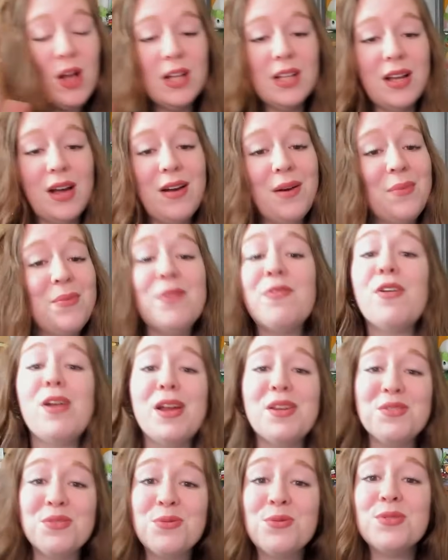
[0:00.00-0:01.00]
Euh, mais
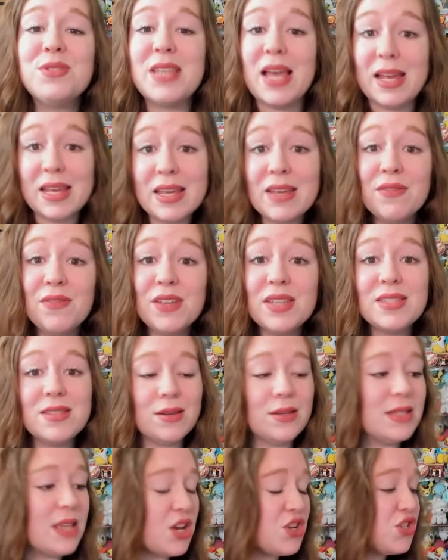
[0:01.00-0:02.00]
voilà, du coup ça évite
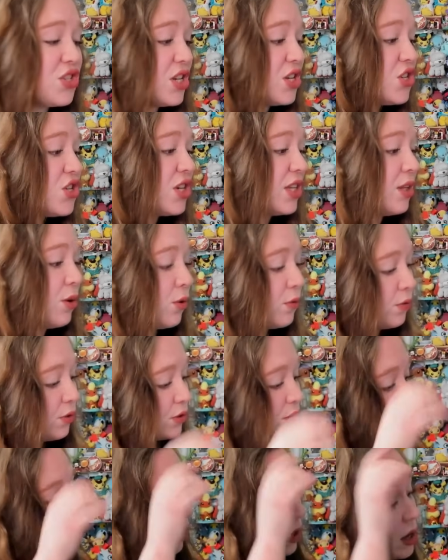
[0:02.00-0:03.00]
d'acheter chez des
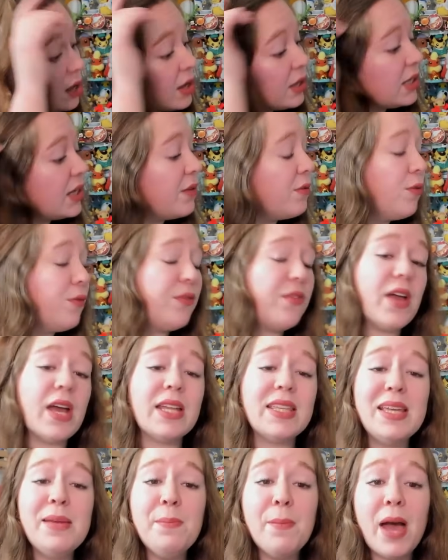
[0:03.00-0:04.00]
revendeurs qui vont
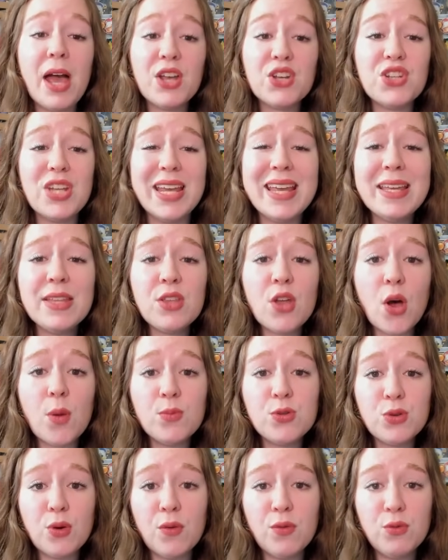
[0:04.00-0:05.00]
faire des marges
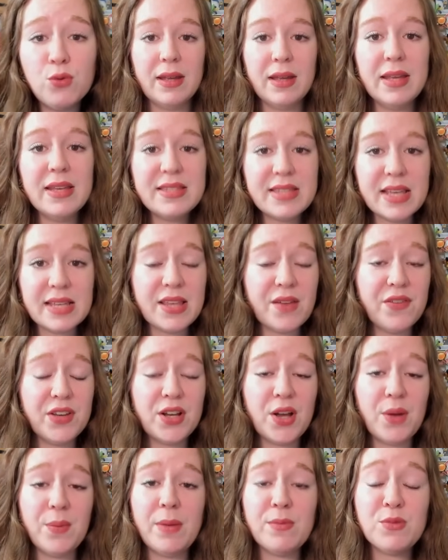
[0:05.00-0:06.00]
énormes sur vous. Et ça, ça
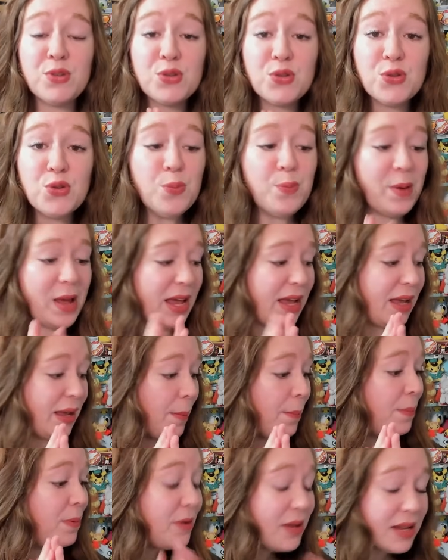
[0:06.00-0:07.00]
fait quand même
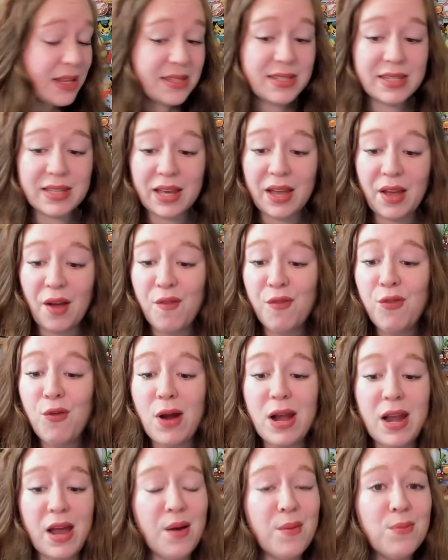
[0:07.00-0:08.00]
super plaisir.
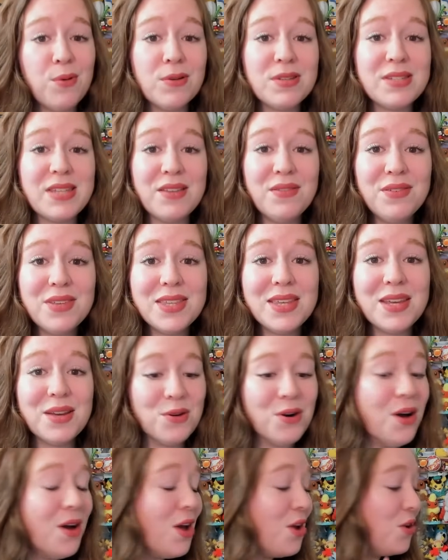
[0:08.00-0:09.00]
Voilà pour cette
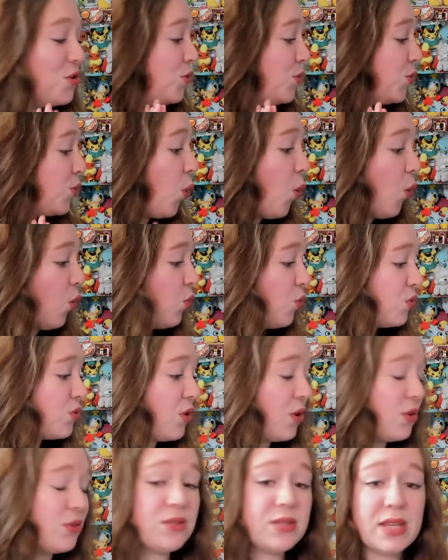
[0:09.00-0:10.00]
vidéo. Je suis trop
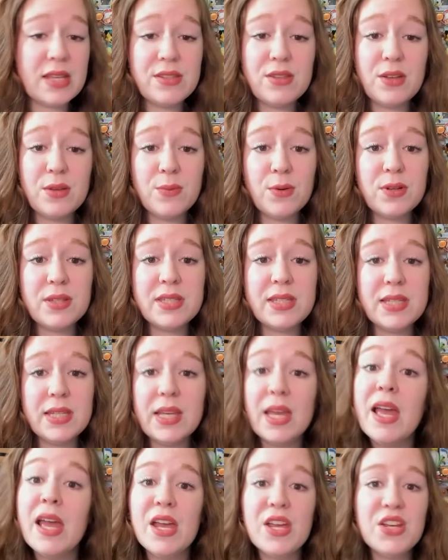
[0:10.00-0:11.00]
contente de cet
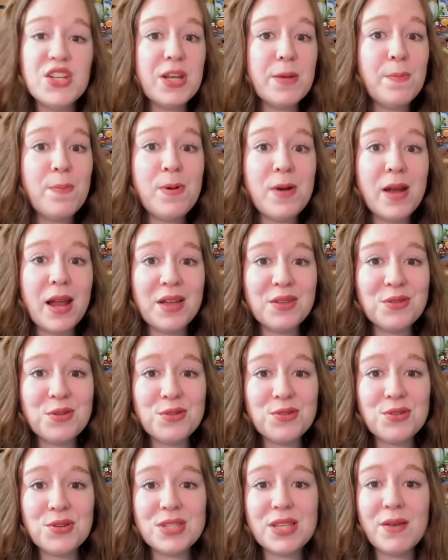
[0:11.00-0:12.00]
unboxing. J'ai plein
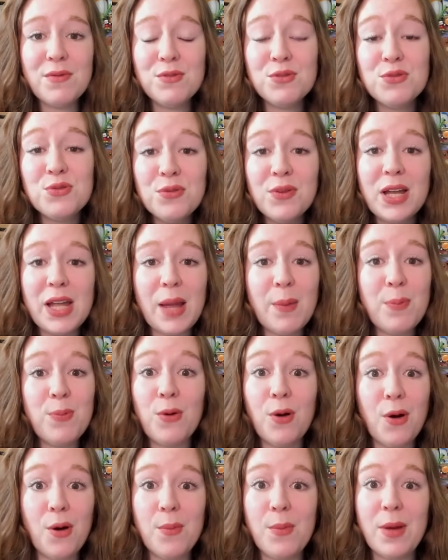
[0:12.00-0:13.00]
de choses à vous ouvrir
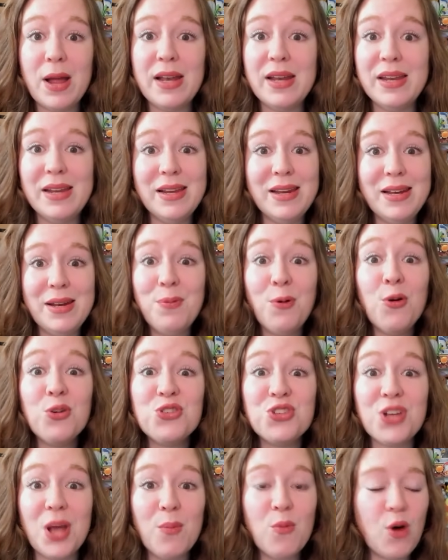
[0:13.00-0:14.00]
pour euh, bah, les,
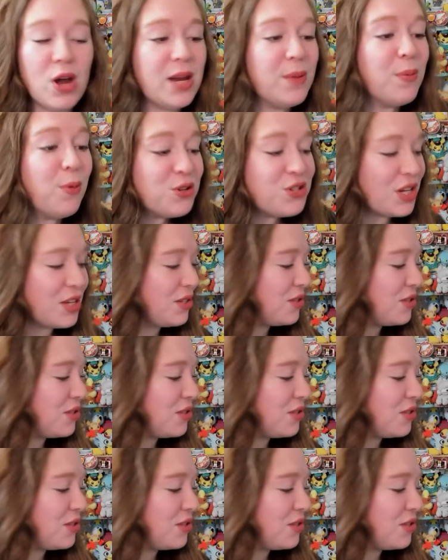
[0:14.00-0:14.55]
prochains mois, les prochaines